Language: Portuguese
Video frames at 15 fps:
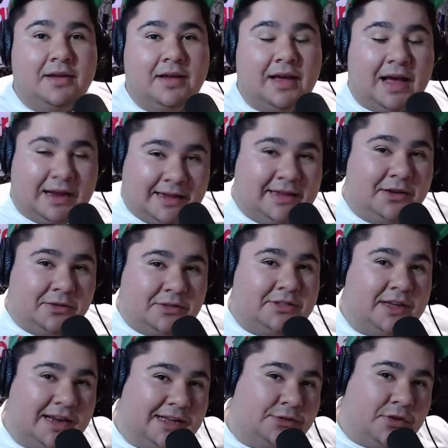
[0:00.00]
aquilo que
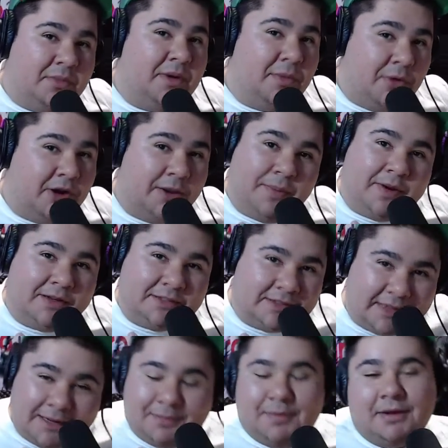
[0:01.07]
será sua memória para
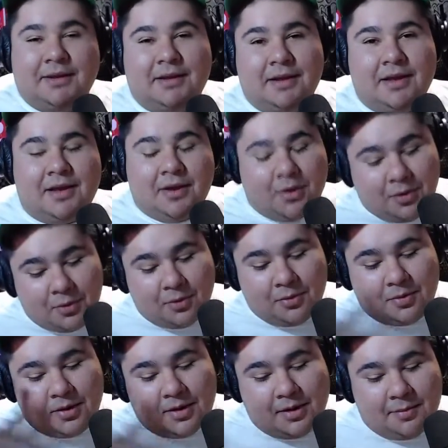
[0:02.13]
sempre
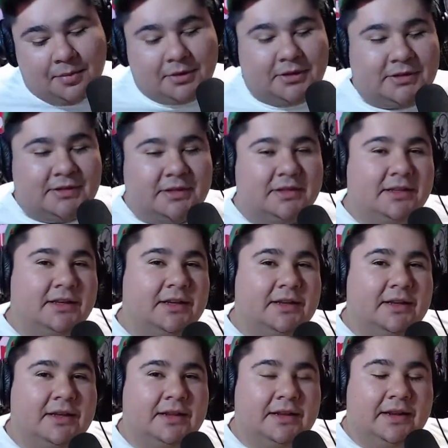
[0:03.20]
ou poder seguir,
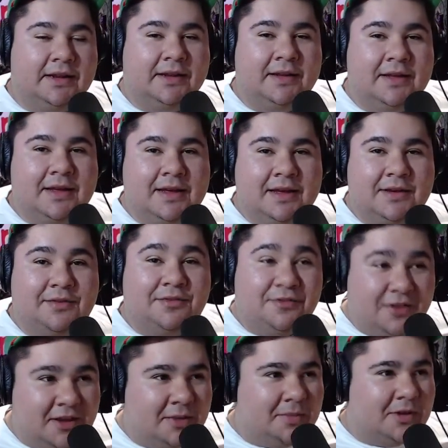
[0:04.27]
né?
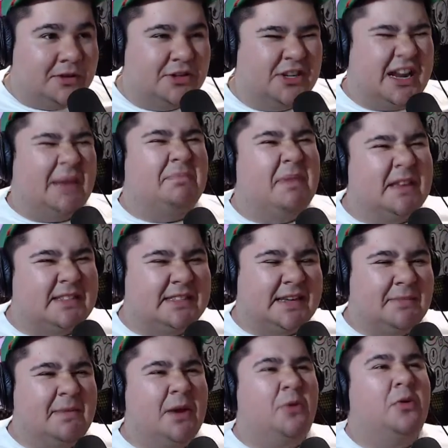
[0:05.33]
Firme, de
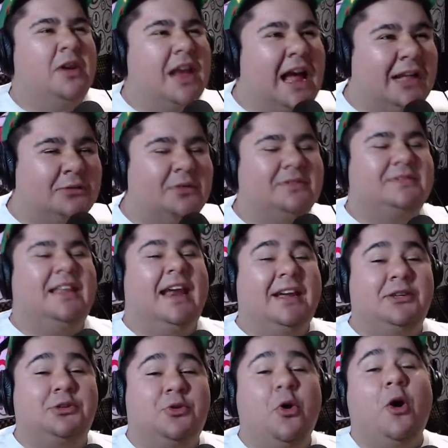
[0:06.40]
cabeça, mergulhado,
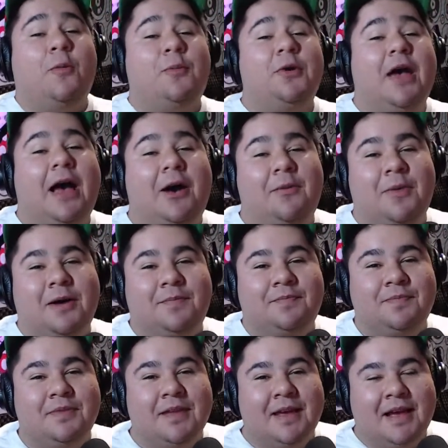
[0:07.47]
entregue de corpo e alma
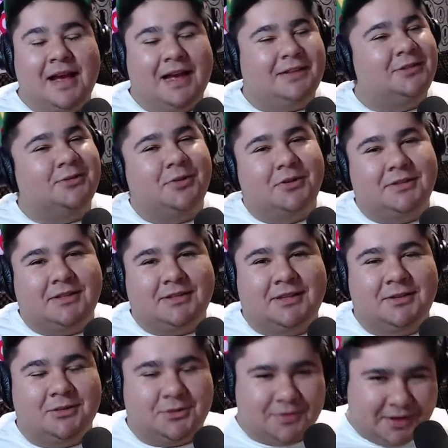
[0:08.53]
as coisas
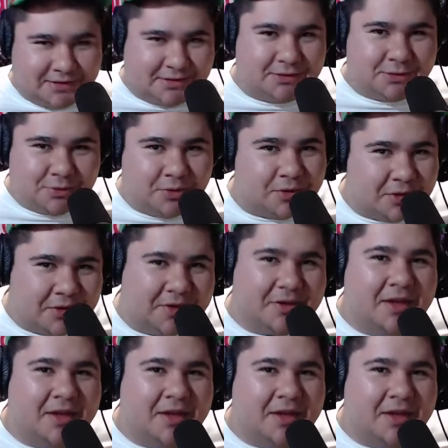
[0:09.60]
que nos fazem sorrir,